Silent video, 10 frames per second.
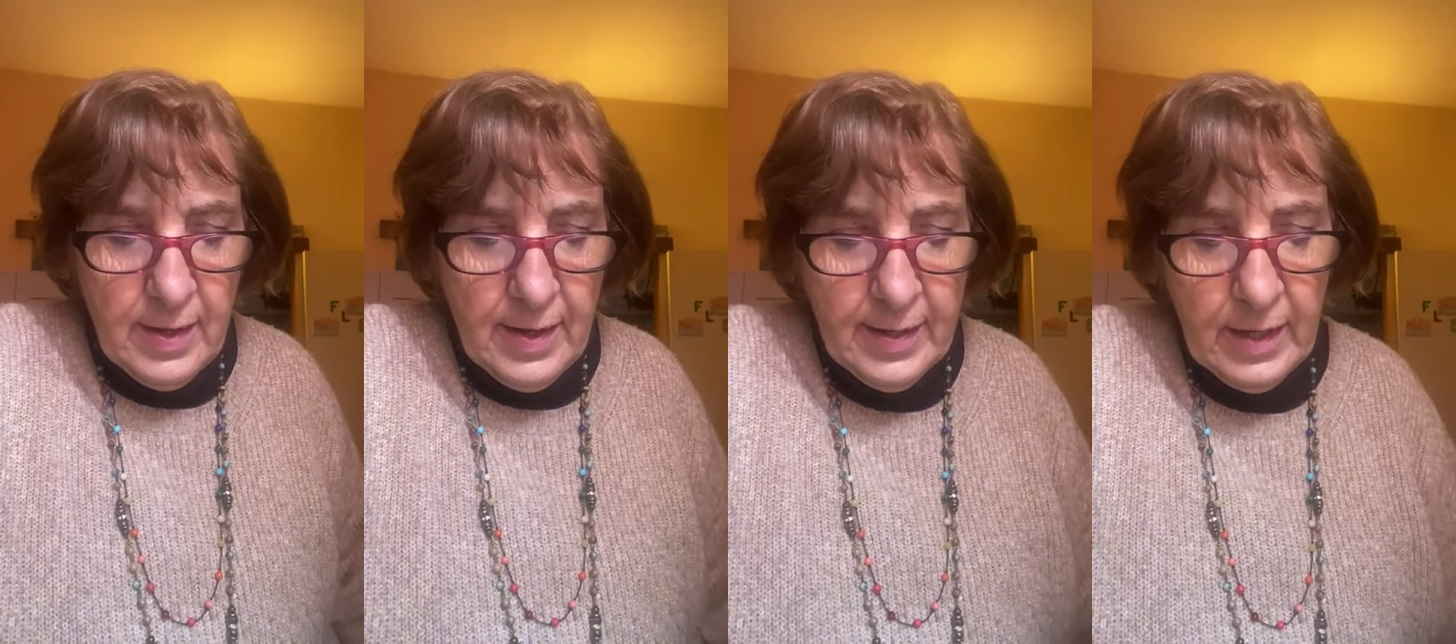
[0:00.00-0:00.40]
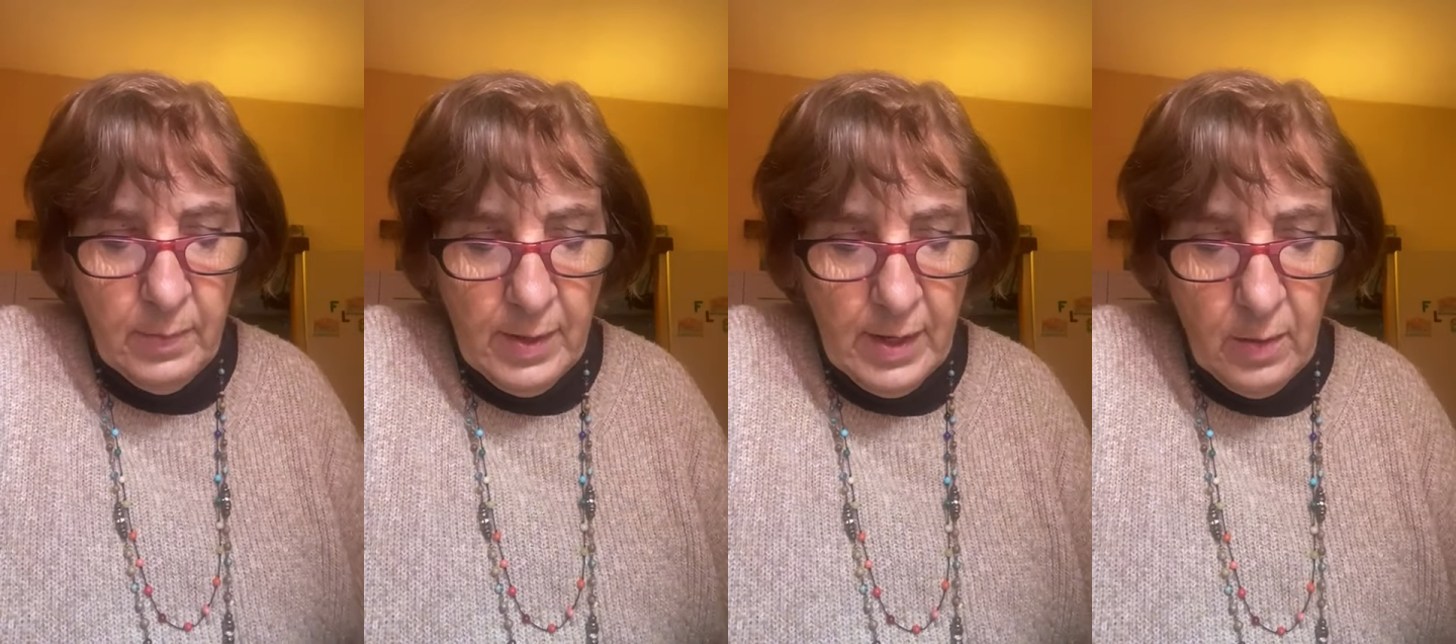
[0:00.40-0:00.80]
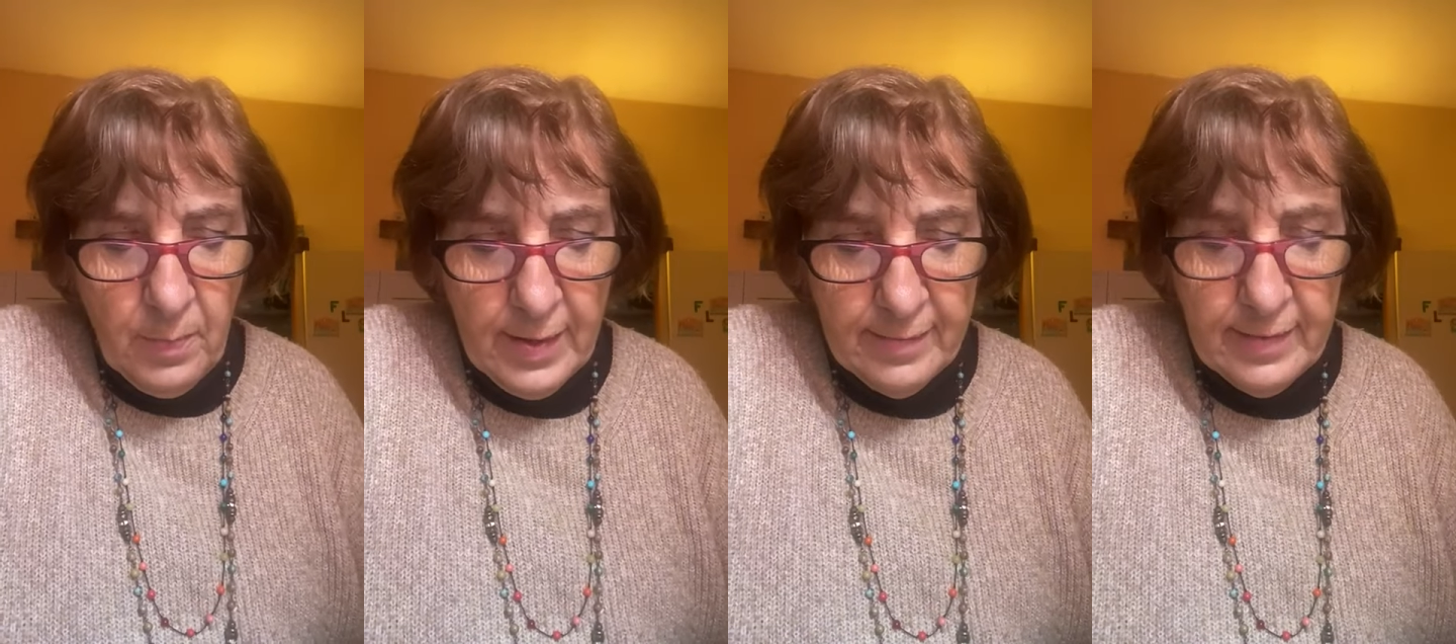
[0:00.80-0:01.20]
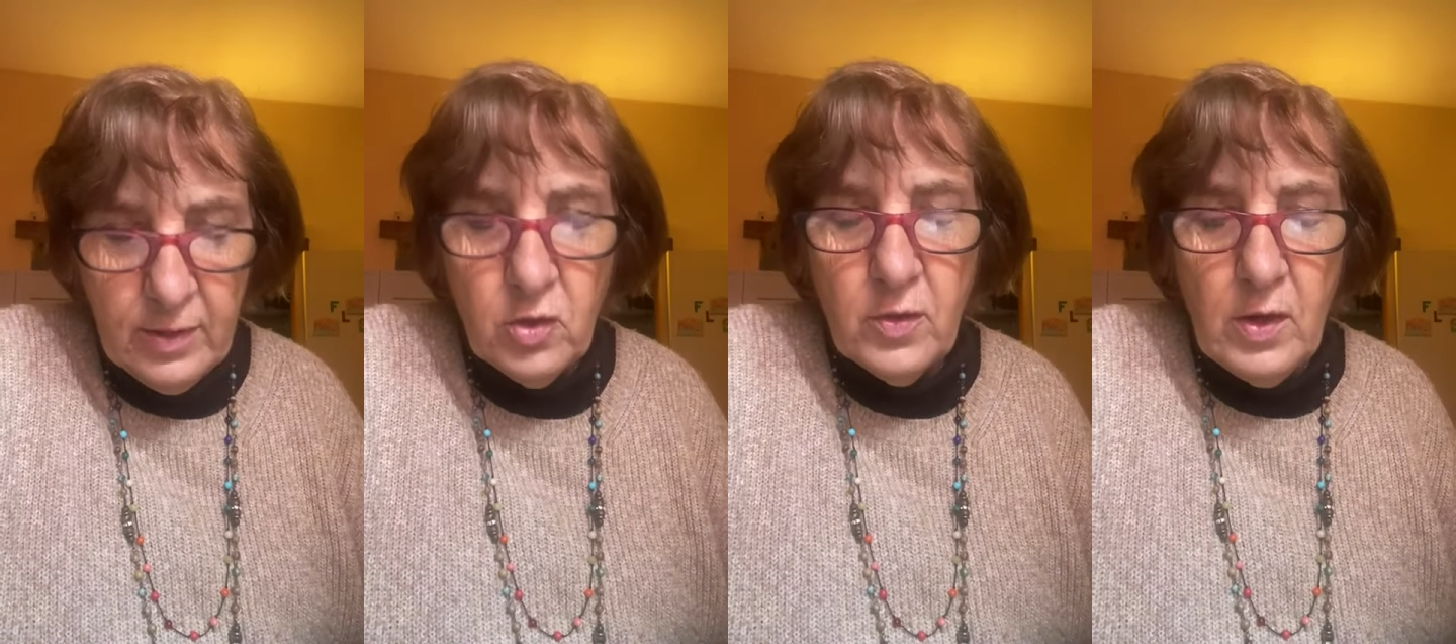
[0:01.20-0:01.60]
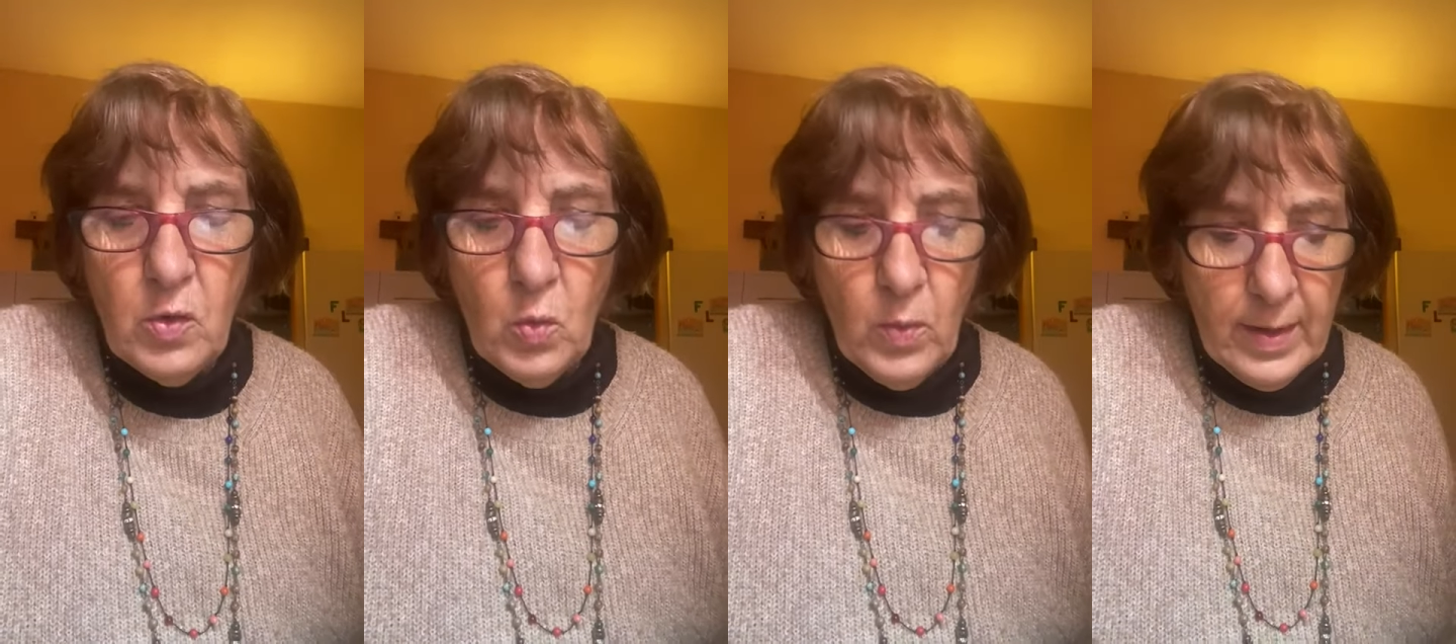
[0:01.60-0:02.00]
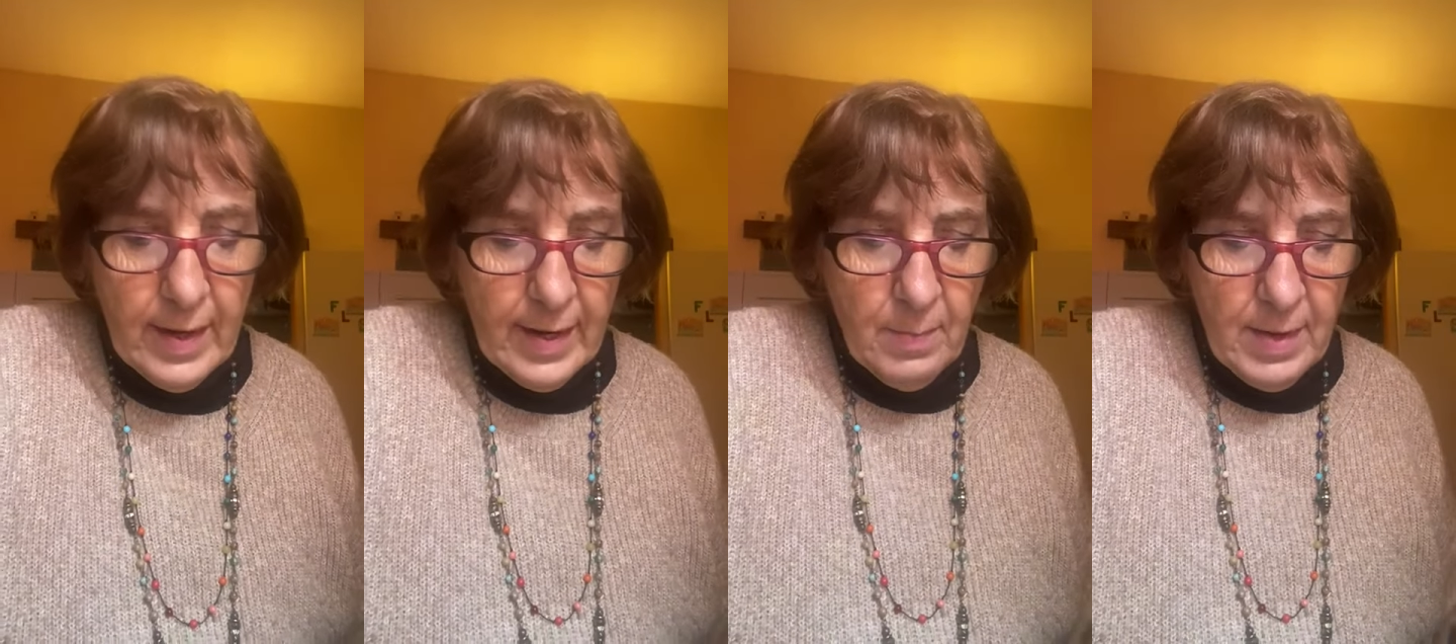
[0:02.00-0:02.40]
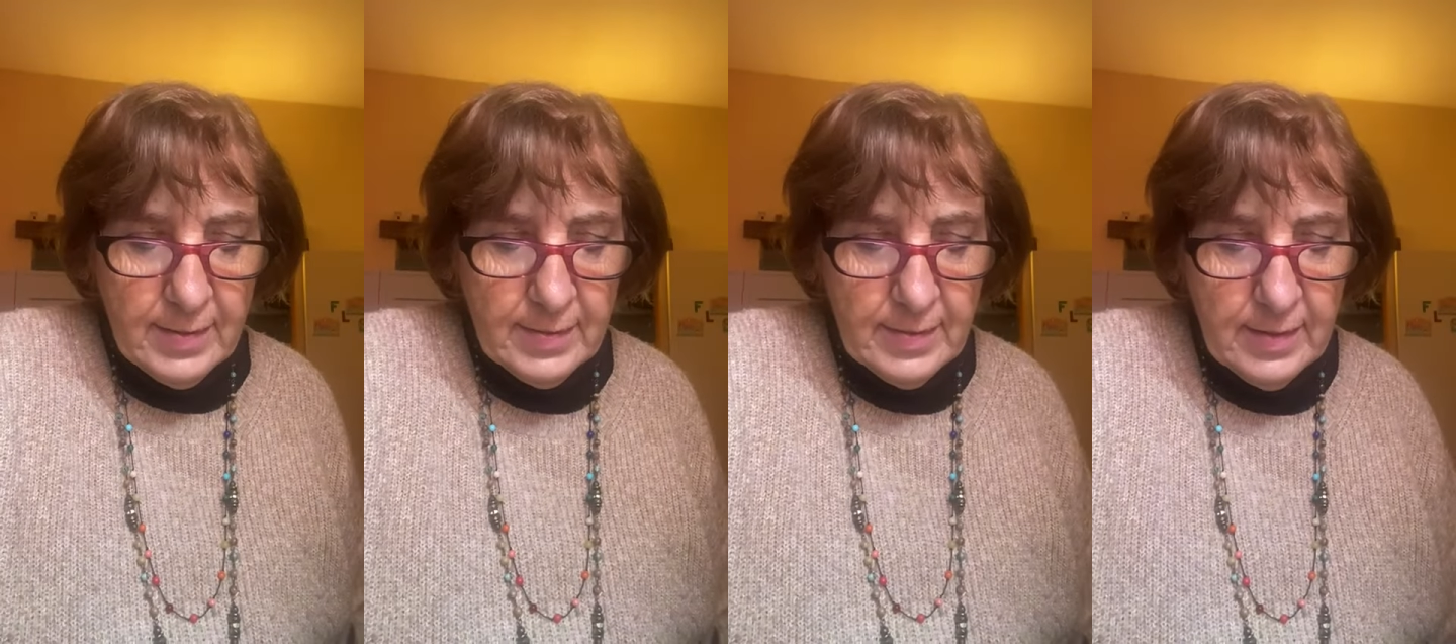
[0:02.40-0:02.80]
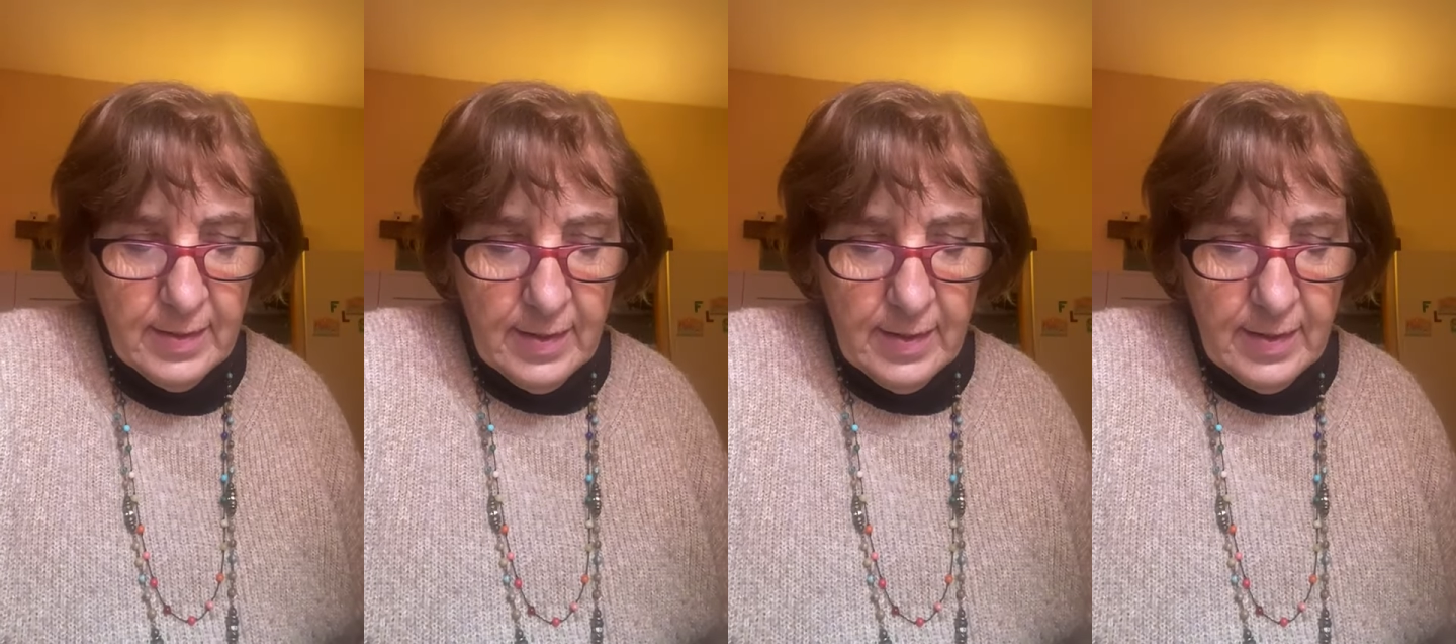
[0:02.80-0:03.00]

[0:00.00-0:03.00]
Escribe en el paisito del nunca jamás,